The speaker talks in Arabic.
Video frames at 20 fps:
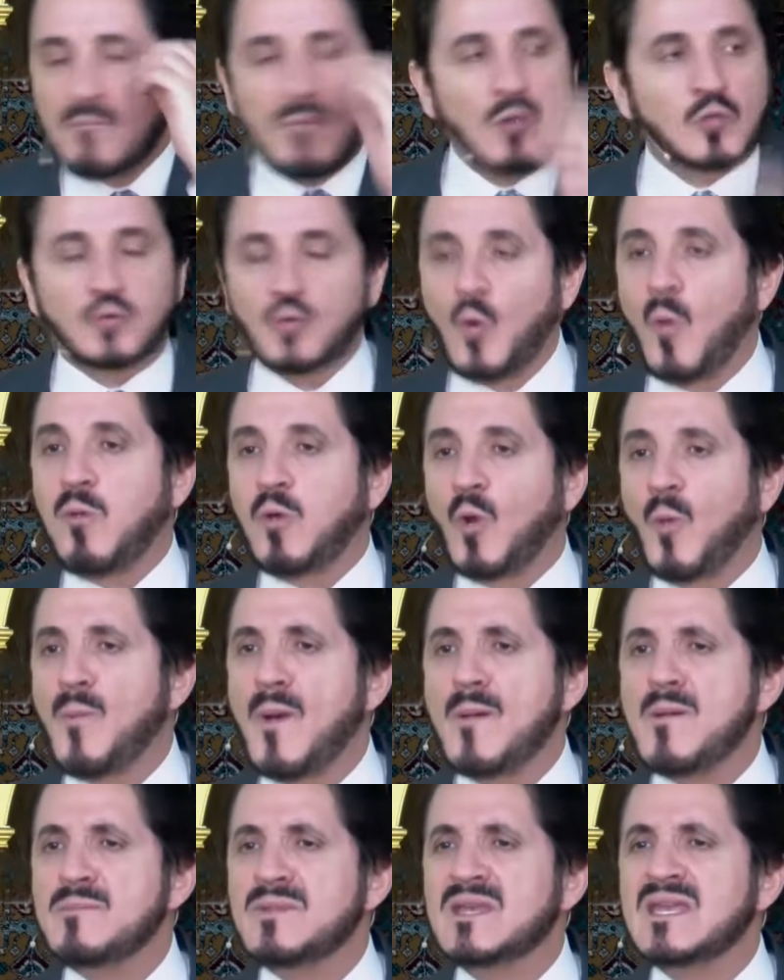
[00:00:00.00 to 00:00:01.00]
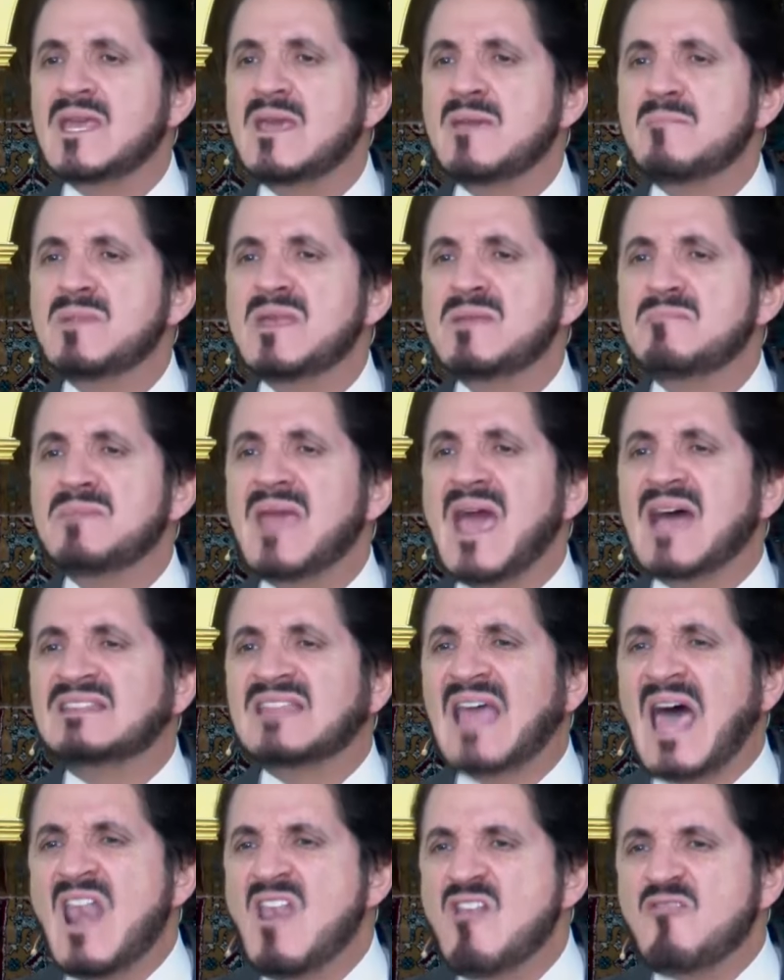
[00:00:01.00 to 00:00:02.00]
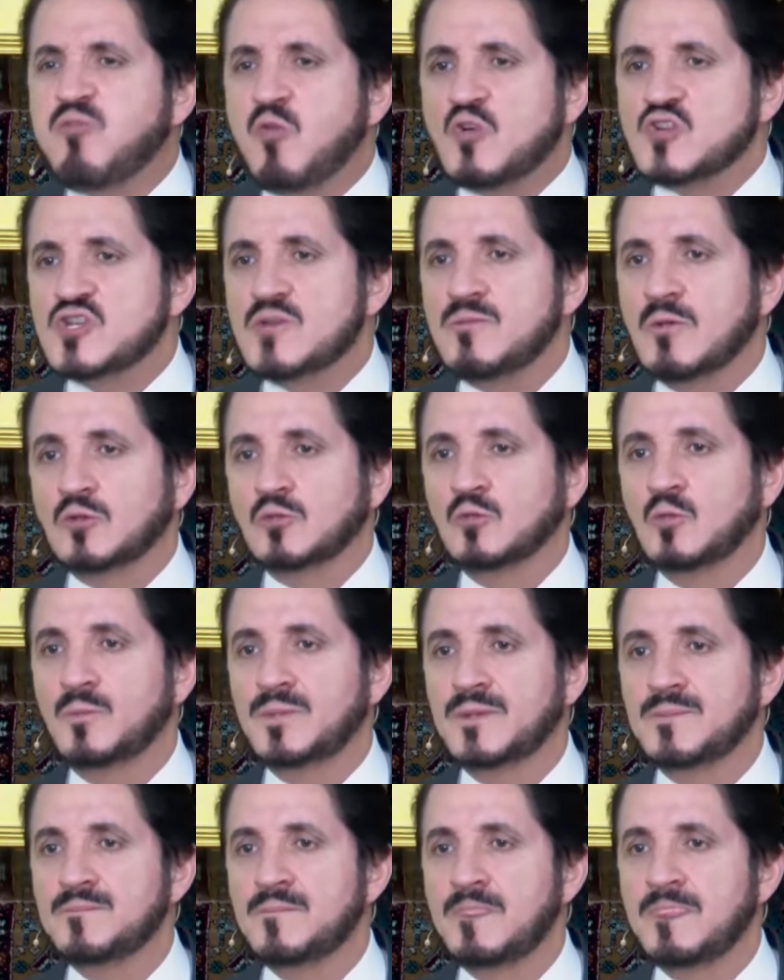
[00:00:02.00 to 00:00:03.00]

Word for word: مطلوب ربما من إيه؟ من مئة ألف وجه مطلوب